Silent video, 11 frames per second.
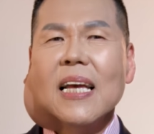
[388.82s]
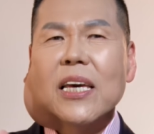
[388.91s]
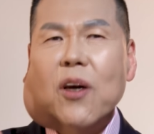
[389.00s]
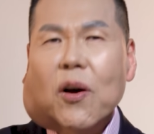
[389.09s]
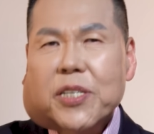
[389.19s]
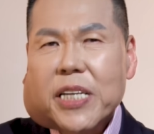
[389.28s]

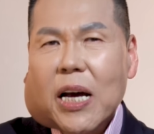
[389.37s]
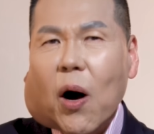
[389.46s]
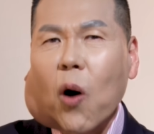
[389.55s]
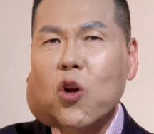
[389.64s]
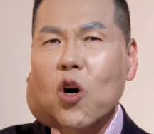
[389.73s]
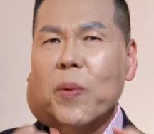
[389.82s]
현실의
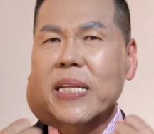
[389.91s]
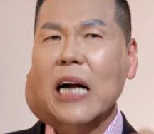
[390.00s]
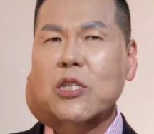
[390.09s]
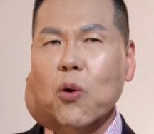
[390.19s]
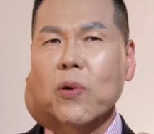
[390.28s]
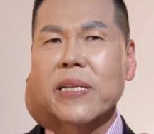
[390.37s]
어려움이
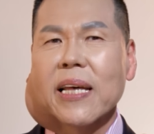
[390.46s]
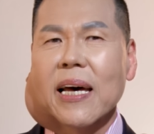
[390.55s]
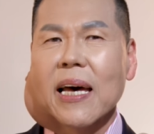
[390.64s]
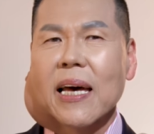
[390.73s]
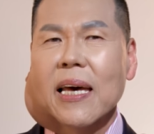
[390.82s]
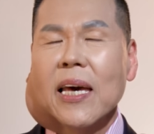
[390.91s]
닥쳐올
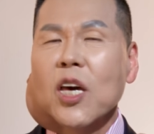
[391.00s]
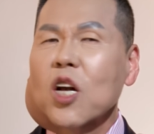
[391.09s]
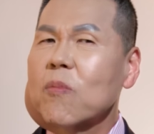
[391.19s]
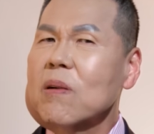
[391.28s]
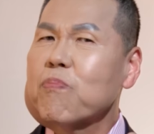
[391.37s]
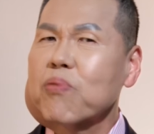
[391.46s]
때
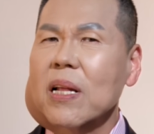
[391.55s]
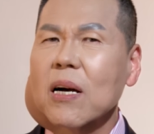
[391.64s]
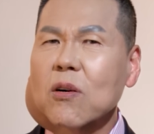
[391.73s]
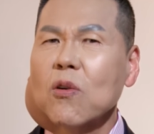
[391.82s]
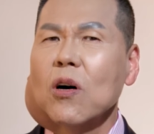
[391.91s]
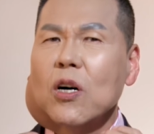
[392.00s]
여러분은
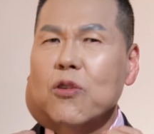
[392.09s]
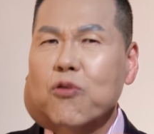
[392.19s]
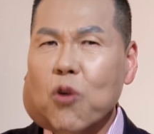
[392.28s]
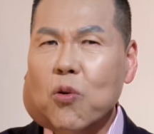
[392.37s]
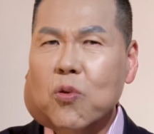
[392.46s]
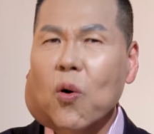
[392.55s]
불안하고
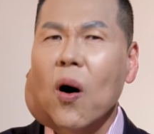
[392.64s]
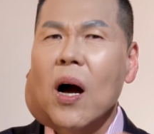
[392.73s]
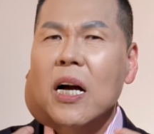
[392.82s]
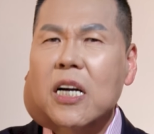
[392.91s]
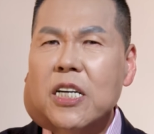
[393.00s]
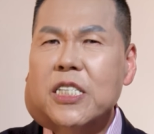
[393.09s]

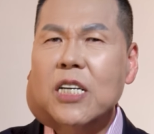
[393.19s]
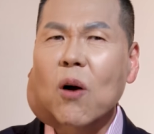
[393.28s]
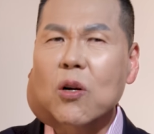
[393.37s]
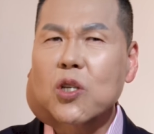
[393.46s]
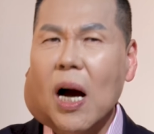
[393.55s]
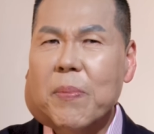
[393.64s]
두렵고 근심
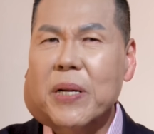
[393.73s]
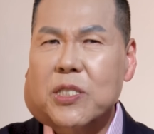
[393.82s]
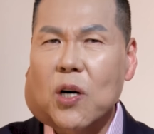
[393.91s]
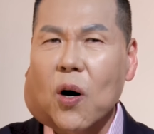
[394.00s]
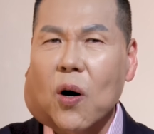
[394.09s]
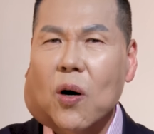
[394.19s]

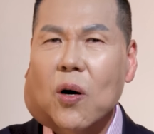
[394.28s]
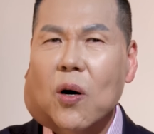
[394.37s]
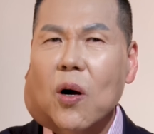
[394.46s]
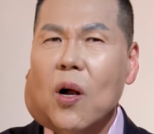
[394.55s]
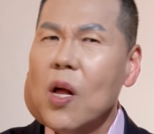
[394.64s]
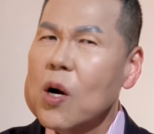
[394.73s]
걱정하면서
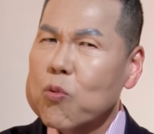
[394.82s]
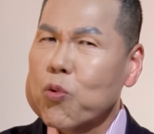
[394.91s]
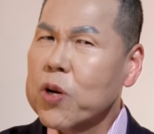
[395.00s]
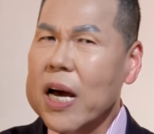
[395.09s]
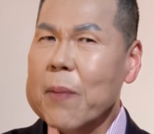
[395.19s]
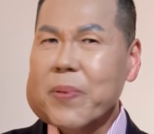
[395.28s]

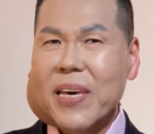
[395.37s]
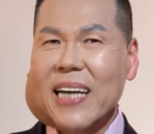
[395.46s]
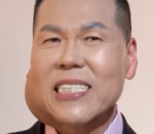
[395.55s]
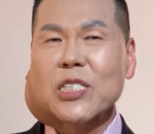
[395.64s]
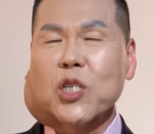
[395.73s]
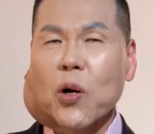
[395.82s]
우리 함께
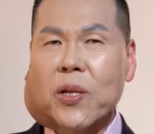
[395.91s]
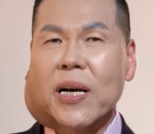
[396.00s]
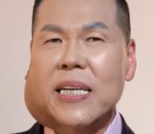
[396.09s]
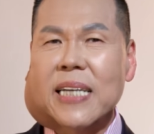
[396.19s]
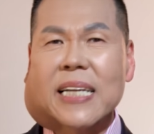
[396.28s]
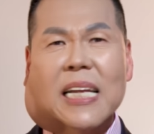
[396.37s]
하신
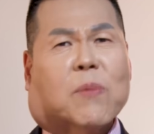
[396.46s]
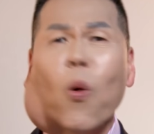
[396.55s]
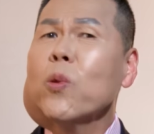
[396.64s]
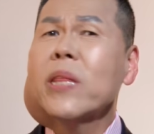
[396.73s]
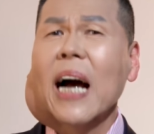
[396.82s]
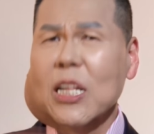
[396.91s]
전능하신 하나님
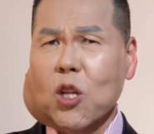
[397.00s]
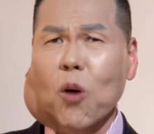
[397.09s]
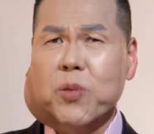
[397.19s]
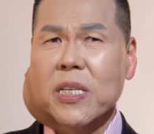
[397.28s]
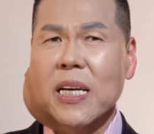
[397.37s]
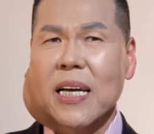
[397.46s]
온데간데
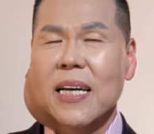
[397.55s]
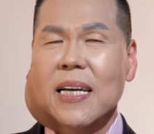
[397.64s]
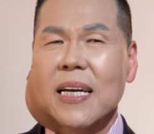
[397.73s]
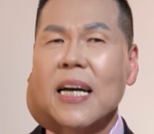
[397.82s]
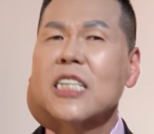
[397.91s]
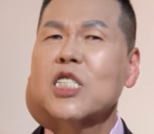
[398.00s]
없이
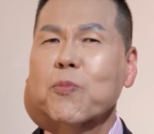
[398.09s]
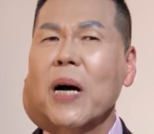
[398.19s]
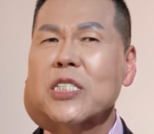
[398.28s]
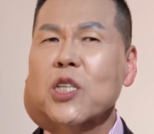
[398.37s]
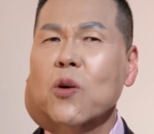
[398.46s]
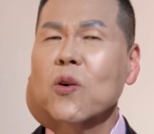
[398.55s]

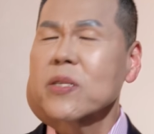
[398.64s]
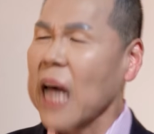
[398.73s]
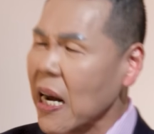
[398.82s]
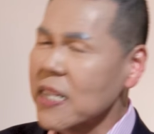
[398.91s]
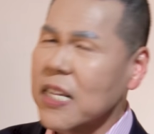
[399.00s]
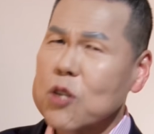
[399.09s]
습관적으로
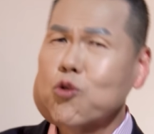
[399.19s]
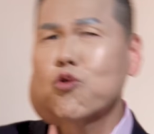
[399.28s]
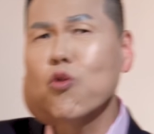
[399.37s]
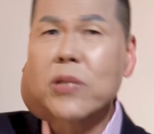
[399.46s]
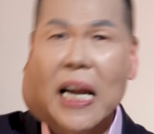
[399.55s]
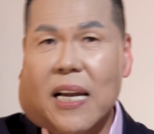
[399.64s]
다른 데
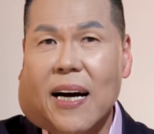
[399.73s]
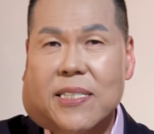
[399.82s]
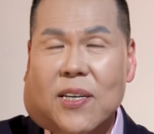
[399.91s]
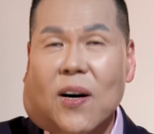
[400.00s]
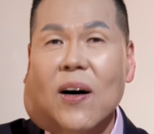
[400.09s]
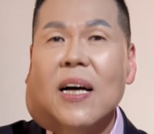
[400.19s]
쭉
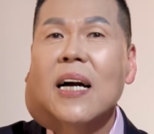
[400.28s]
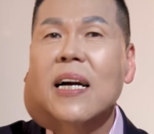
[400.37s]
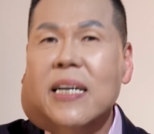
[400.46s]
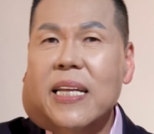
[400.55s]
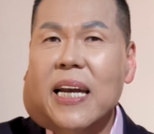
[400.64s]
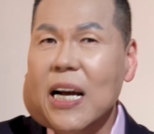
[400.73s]
달려가서
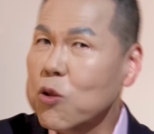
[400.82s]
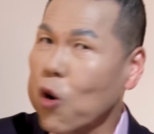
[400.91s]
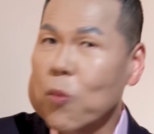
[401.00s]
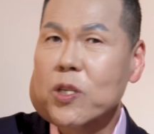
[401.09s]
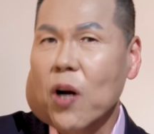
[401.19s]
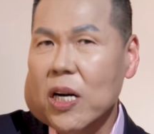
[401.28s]
그들에게
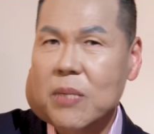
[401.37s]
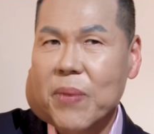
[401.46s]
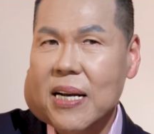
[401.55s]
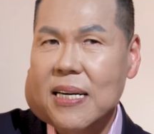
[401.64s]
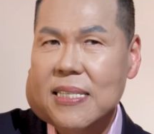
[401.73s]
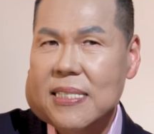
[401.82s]
도움을
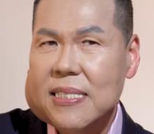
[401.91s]
청하십니까?